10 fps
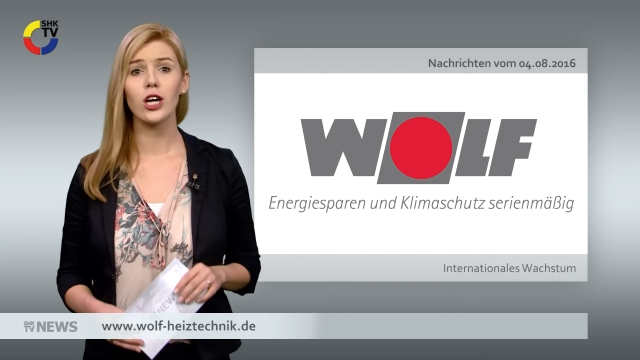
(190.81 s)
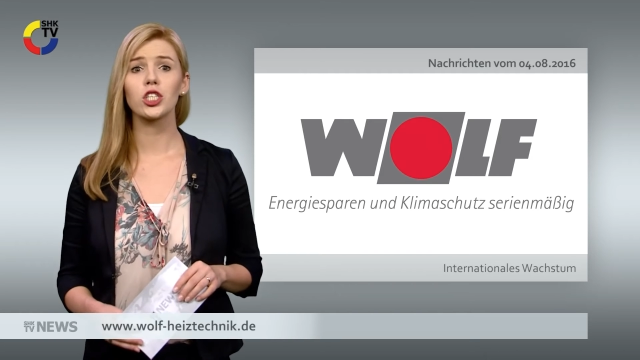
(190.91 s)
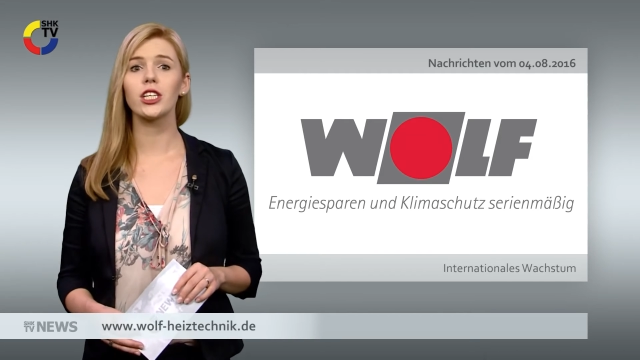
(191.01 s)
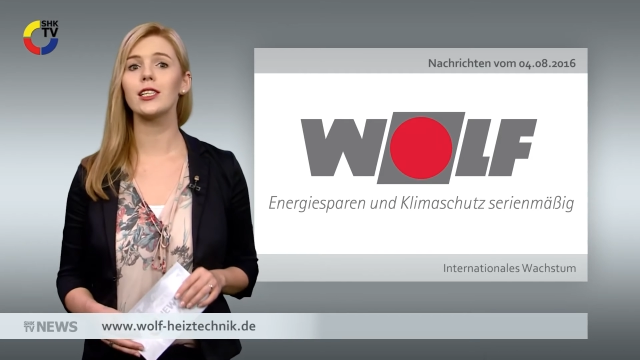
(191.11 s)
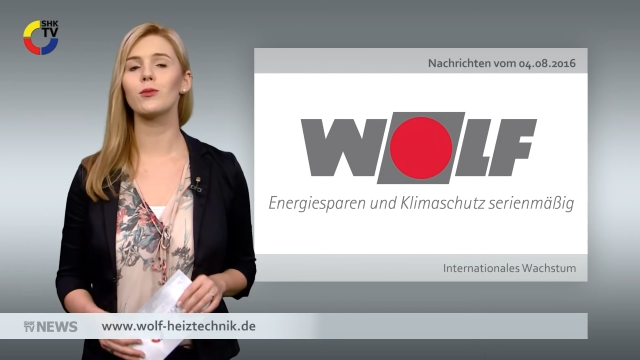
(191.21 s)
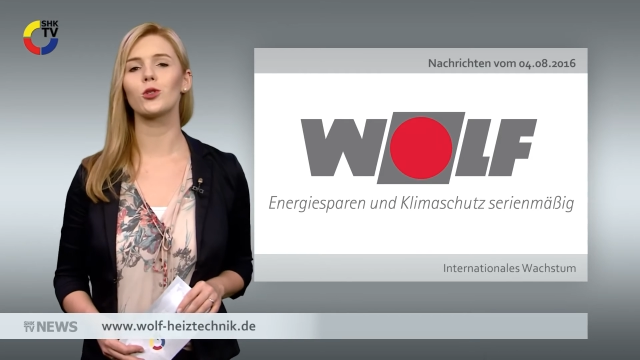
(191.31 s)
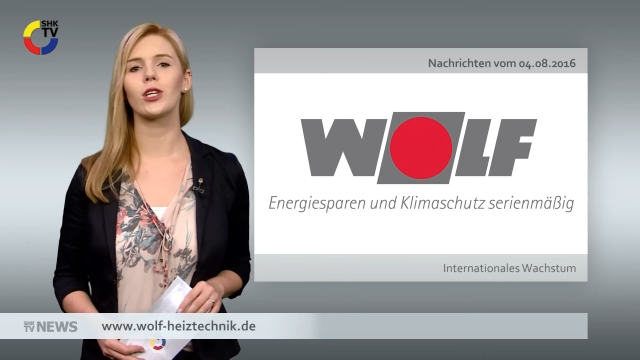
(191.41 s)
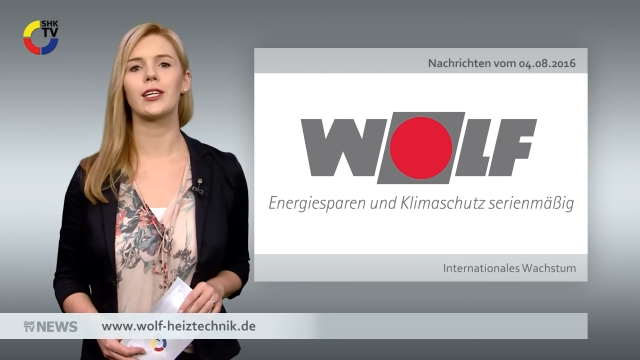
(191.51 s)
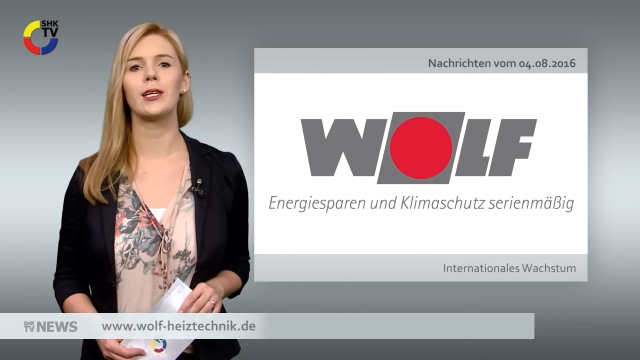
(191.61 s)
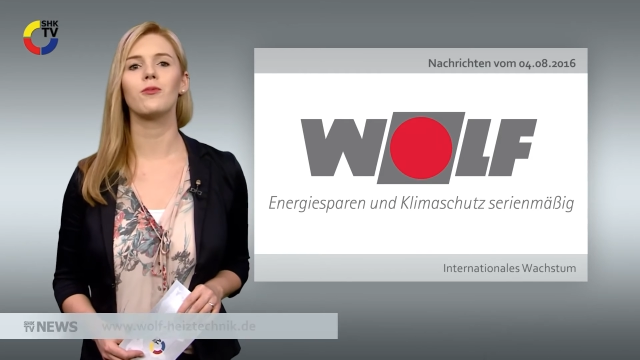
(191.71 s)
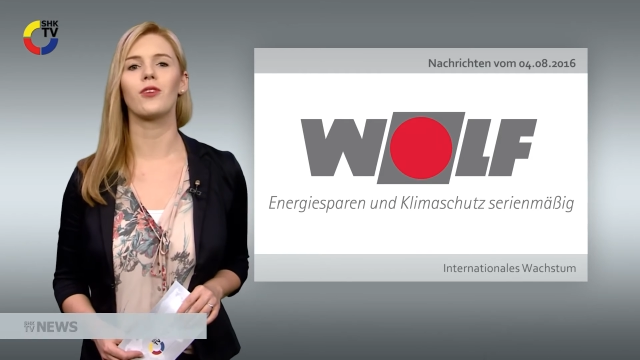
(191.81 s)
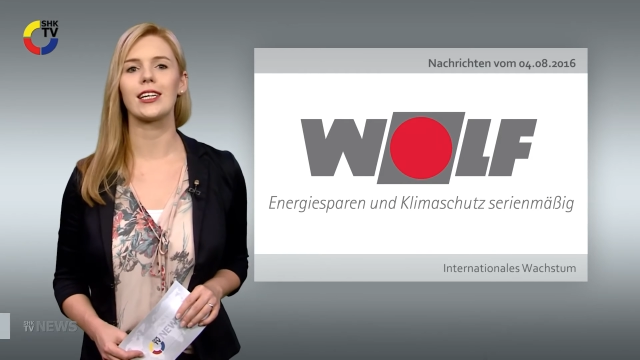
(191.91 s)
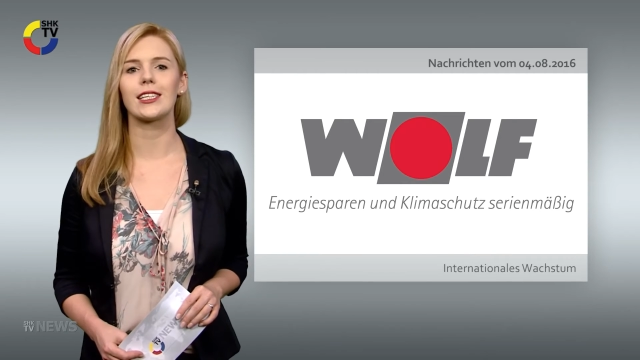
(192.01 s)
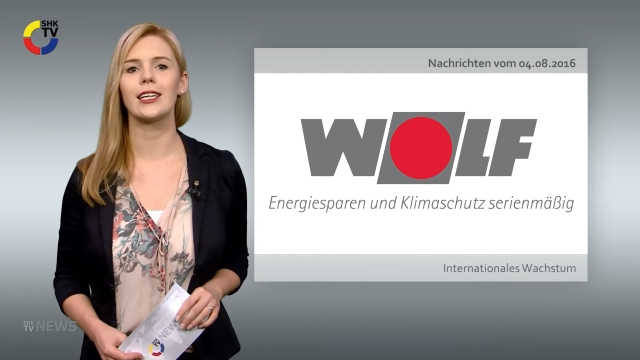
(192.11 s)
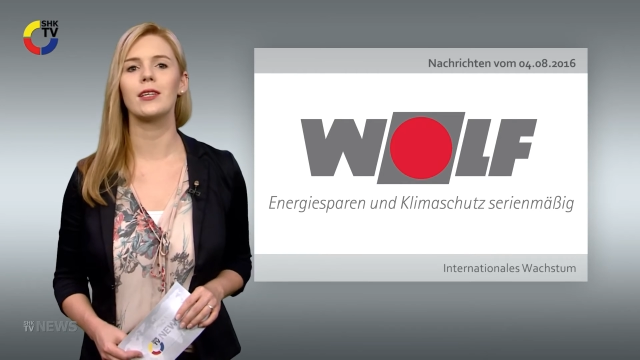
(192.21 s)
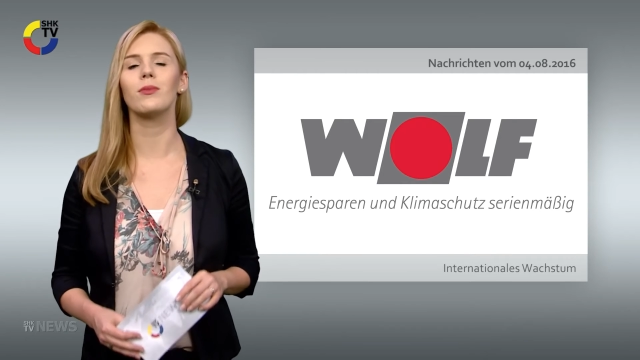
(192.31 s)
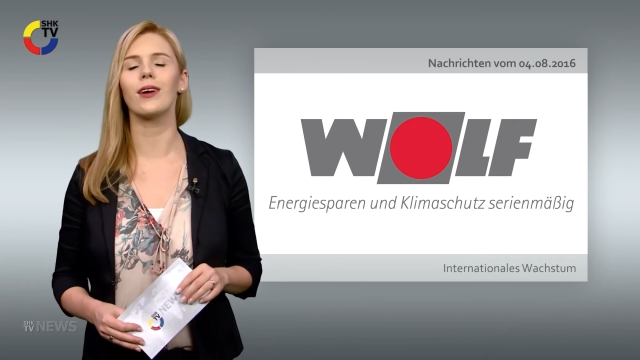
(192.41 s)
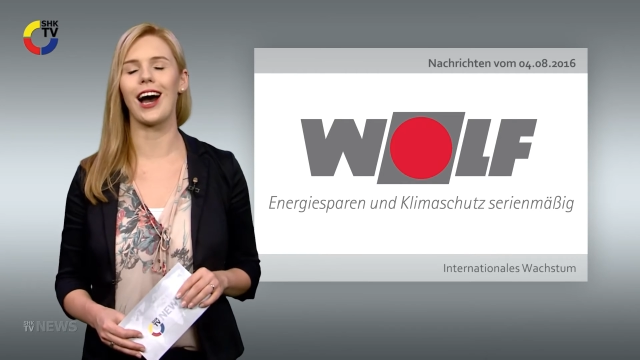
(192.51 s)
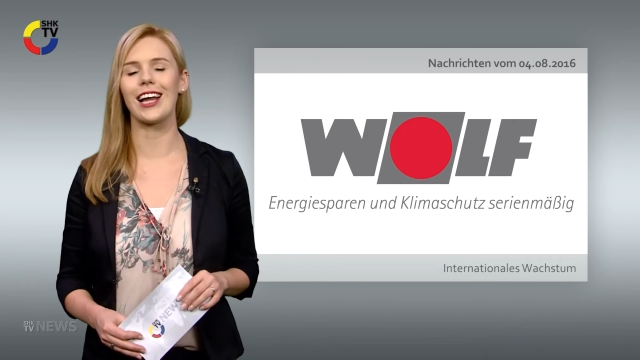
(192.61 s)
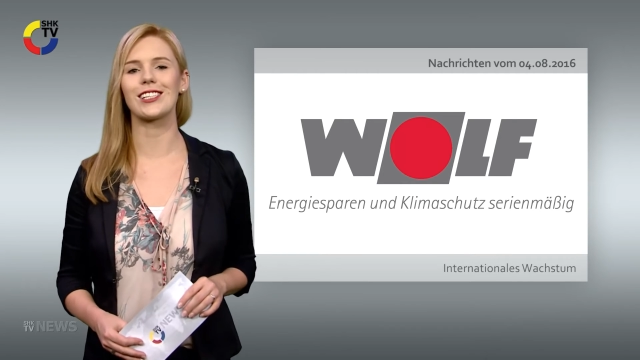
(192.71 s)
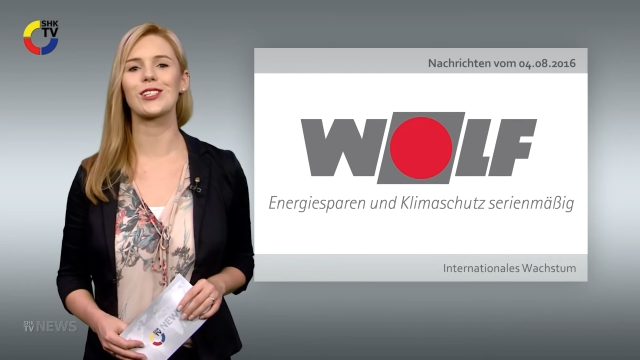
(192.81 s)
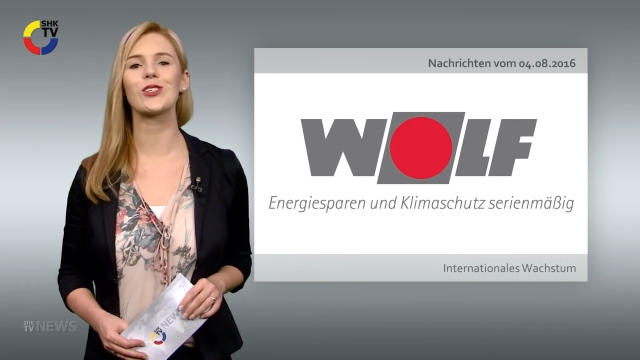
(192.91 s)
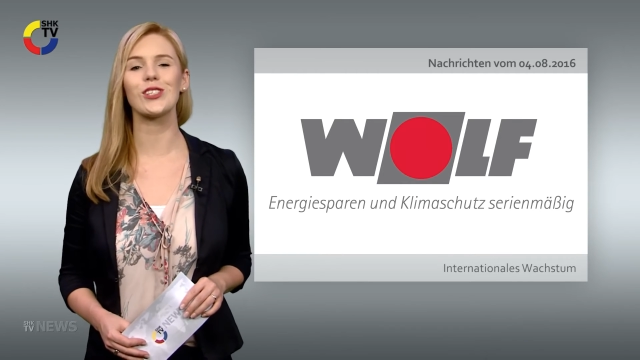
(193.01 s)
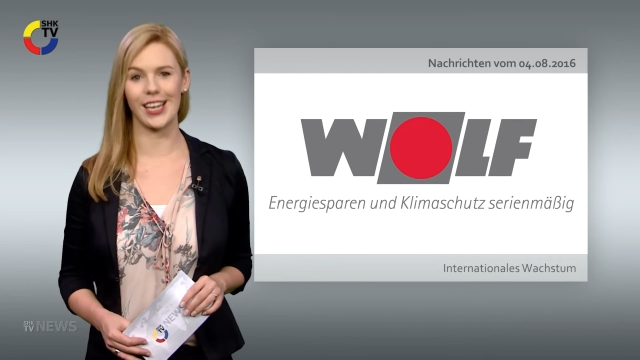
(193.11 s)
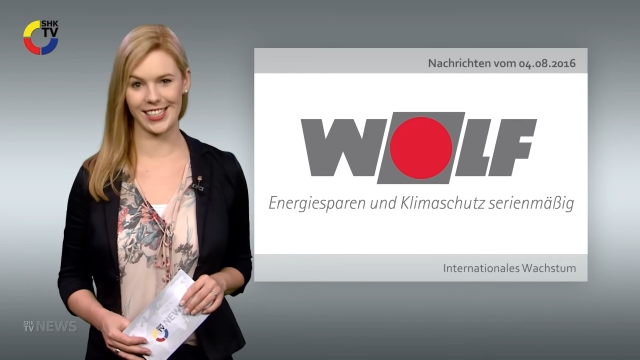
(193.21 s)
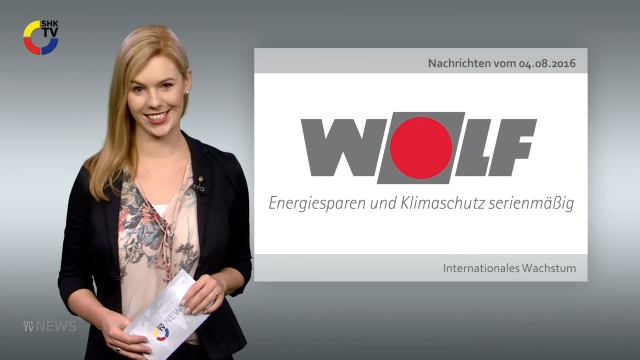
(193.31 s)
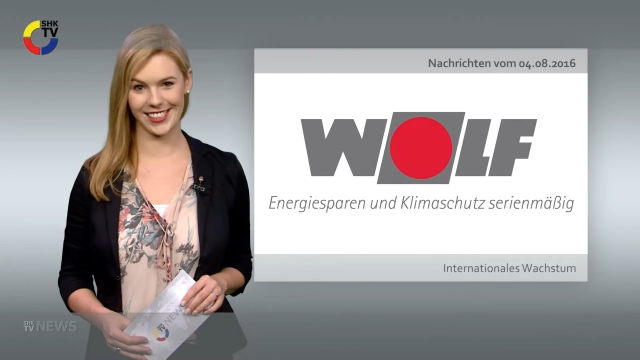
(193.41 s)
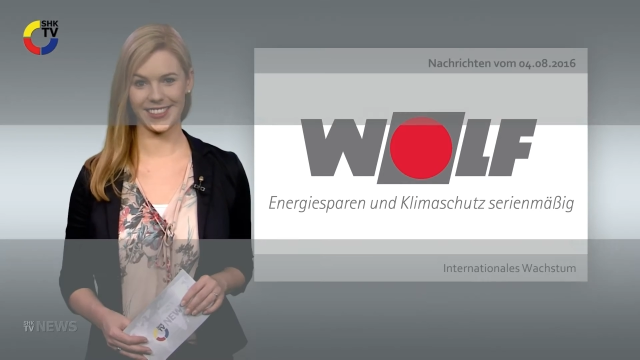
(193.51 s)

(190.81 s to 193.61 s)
steht dem Unternehmen weiterhin beratend zur Seite.